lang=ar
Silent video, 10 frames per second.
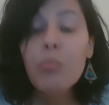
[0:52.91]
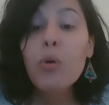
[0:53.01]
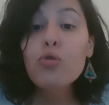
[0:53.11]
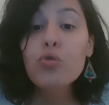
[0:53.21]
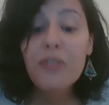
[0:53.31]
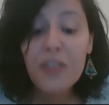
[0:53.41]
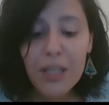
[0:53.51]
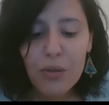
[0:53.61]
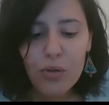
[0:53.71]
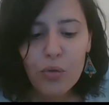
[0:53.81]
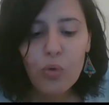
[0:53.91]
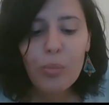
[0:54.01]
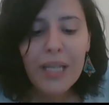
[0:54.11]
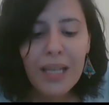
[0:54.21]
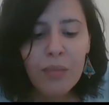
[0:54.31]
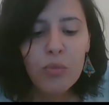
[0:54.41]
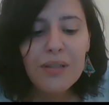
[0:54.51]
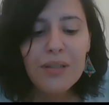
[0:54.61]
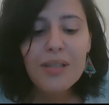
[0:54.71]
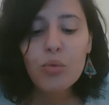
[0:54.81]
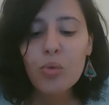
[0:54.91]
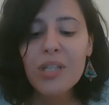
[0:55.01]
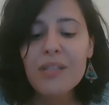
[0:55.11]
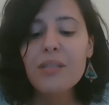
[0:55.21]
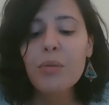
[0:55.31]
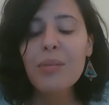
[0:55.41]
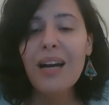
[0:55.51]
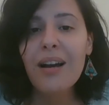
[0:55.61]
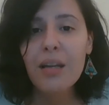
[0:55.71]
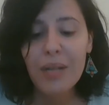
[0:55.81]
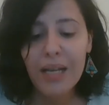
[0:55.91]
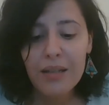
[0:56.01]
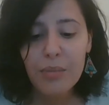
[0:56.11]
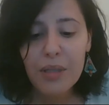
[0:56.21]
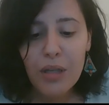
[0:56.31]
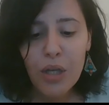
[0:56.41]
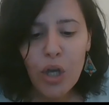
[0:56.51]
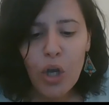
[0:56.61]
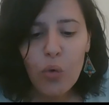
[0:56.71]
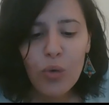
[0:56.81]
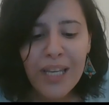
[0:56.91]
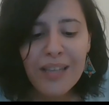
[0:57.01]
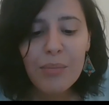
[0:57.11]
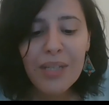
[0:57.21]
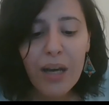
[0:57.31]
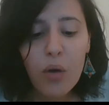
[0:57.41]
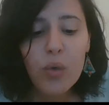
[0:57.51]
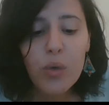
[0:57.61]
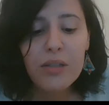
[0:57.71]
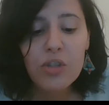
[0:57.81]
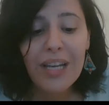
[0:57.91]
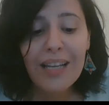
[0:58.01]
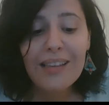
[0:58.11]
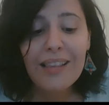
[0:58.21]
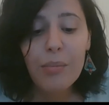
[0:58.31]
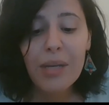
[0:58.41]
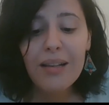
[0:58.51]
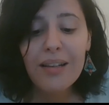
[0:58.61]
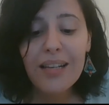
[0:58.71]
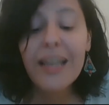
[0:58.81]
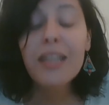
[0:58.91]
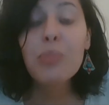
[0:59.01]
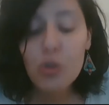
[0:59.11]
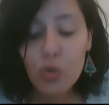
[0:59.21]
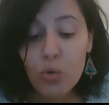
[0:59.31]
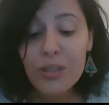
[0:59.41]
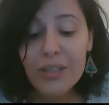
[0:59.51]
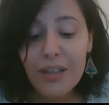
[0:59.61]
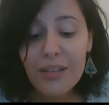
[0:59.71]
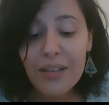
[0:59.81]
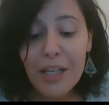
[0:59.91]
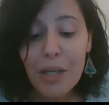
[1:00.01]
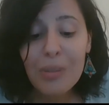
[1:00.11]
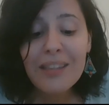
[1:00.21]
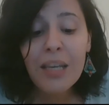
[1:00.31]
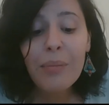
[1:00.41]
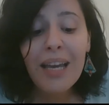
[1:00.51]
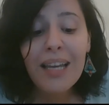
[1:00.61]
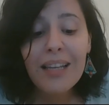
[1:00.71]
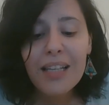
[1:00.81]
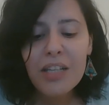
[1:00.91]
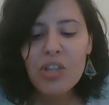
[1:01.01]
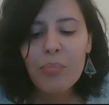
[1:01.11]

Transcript: موجود فيكم وبكل منظم ومنظمة بالعالم العربي ولازم نقوي شعلة الأمل لأن بجهودنا بتنام عائلة لاجئة